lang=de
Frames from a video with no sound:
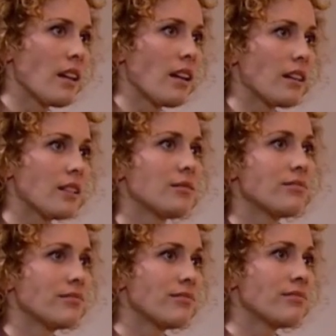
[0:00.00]
ja nicht.
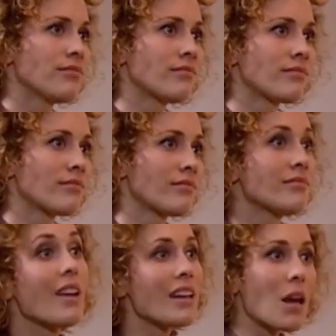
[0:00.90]

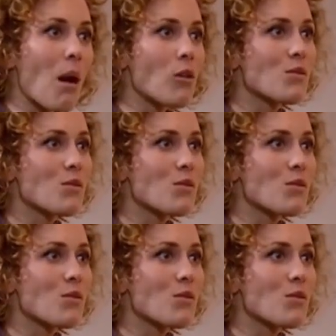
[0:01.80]
Ich habe